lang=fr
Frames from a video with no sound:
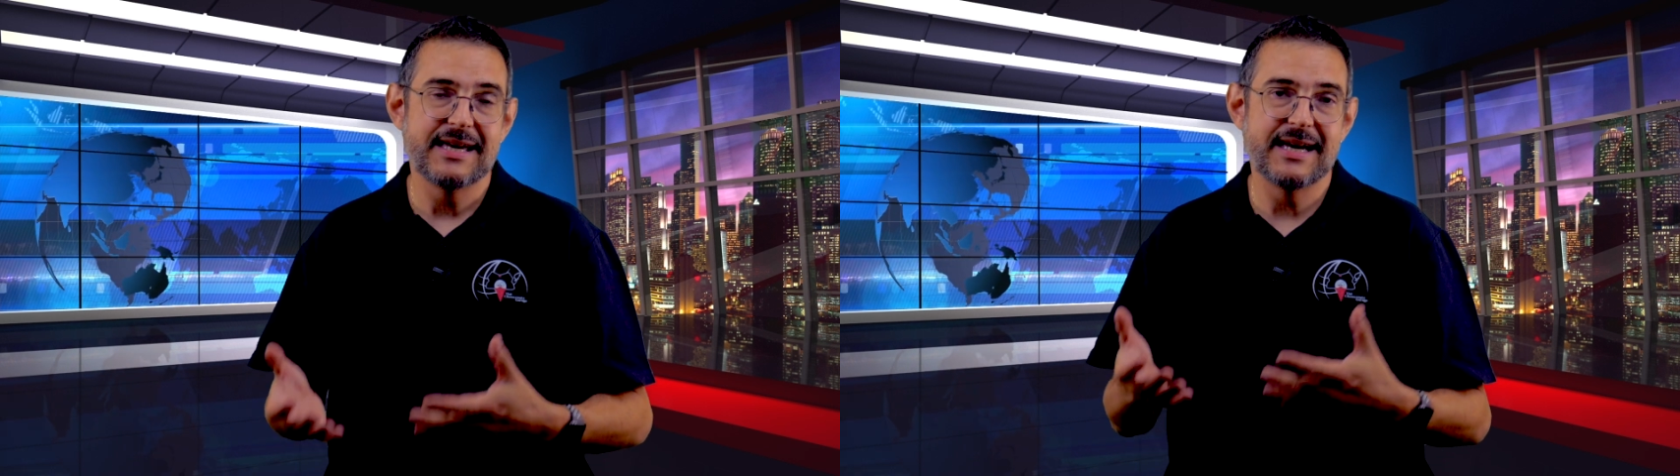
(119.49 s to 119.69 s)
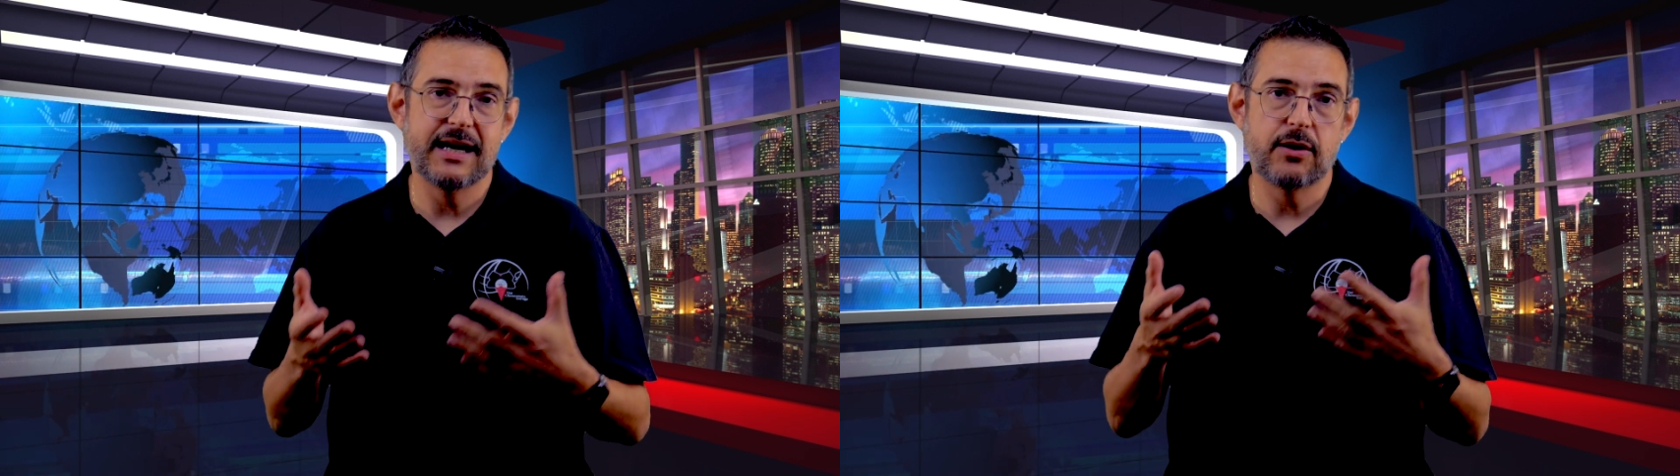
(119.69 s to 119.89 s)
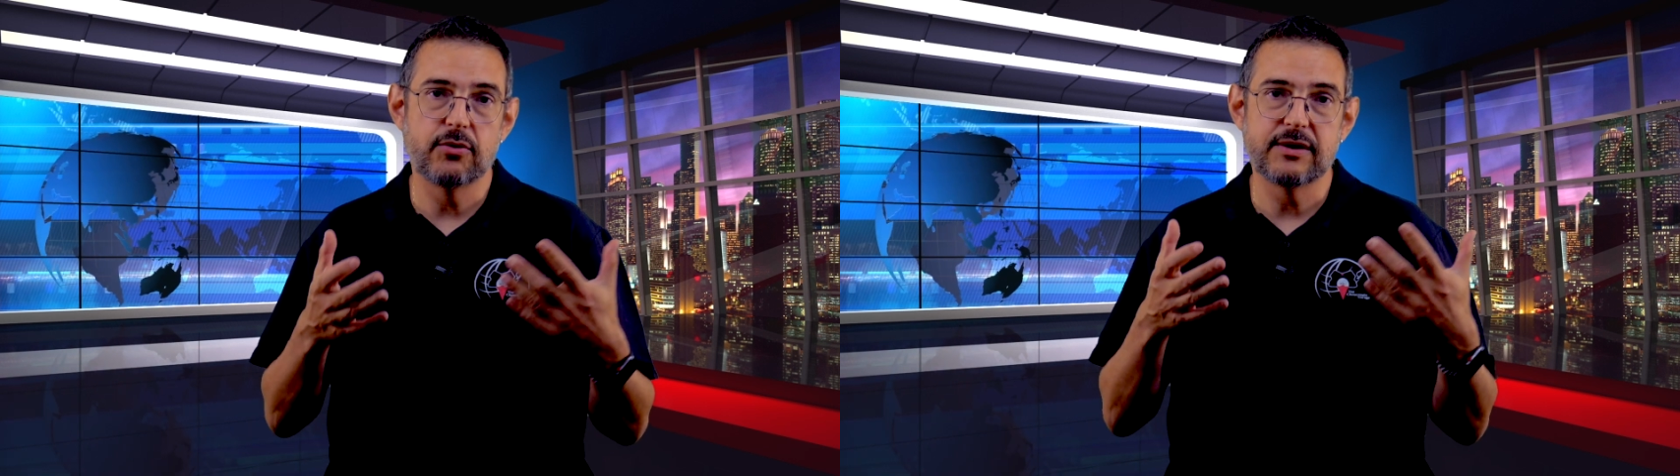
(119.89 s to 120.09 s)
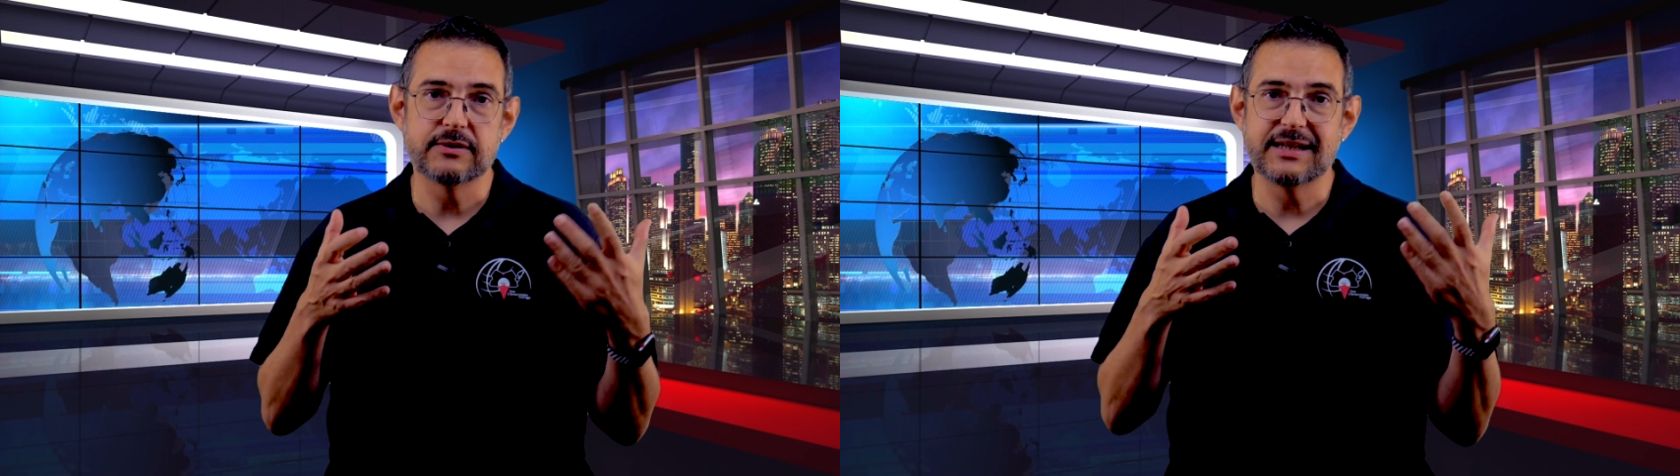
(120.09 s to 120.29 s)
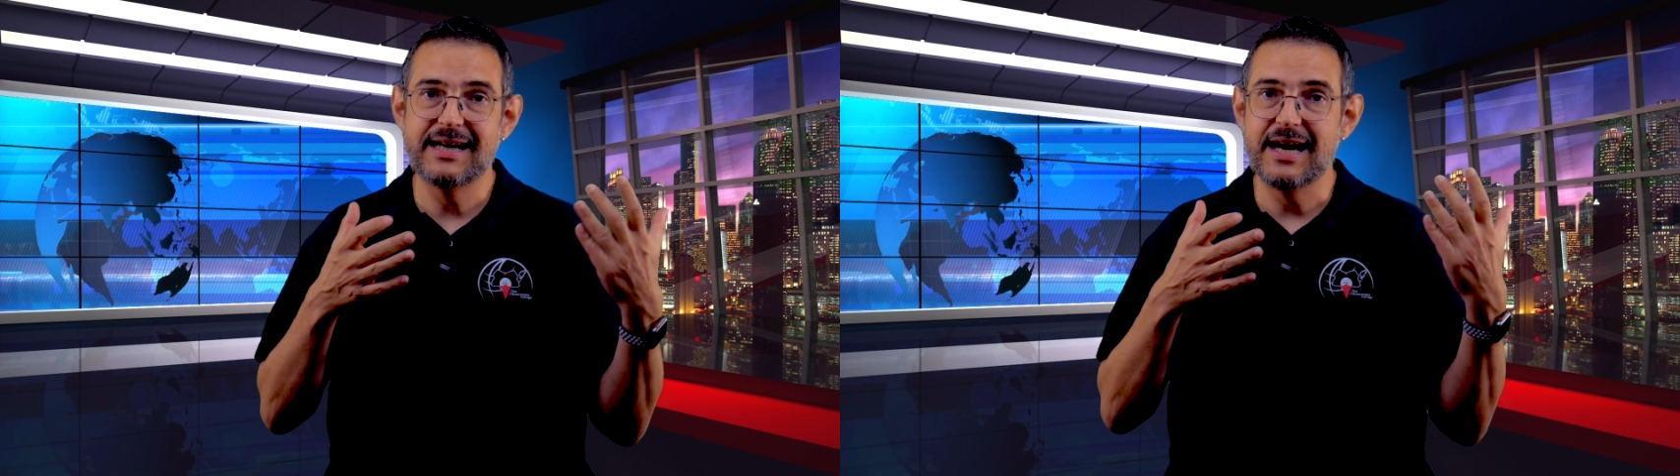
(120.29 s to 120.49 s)
qu'elle a
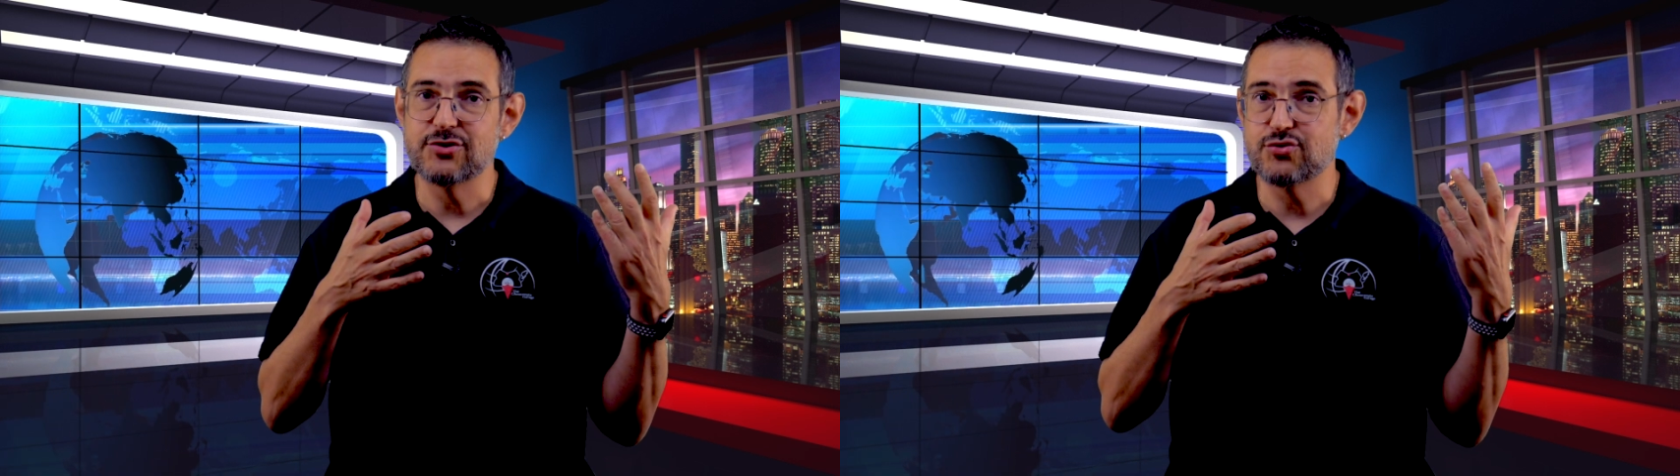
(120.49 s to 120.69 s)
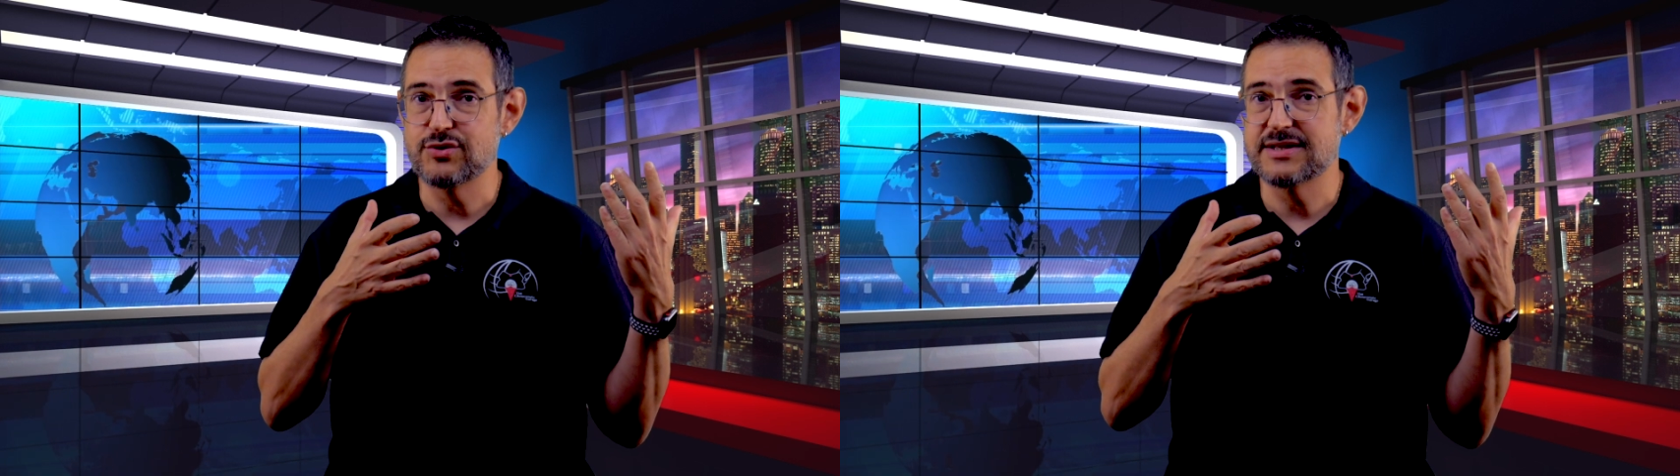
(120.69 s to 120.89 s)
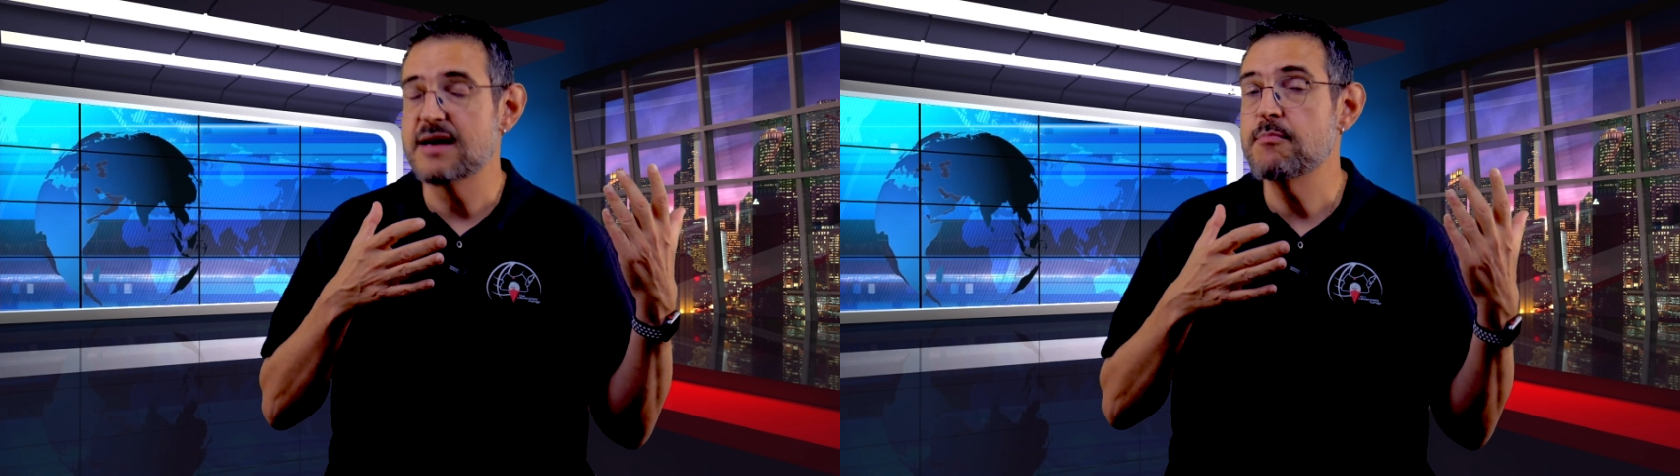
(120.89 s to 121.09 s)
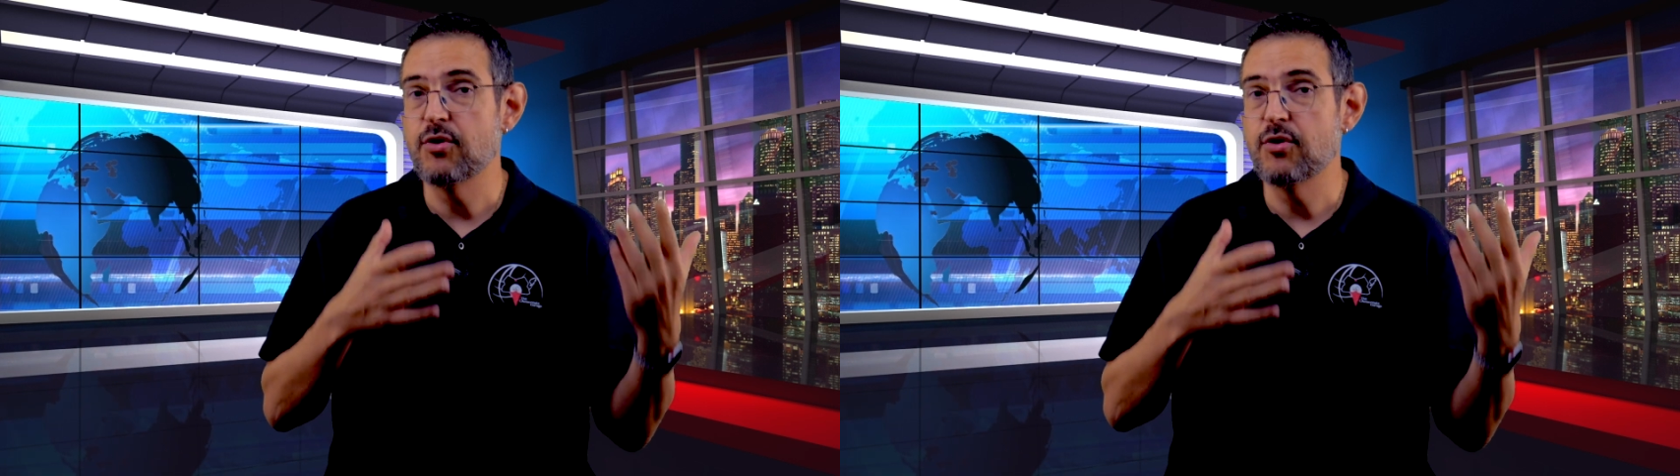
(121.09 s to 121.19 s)
rencontré un succès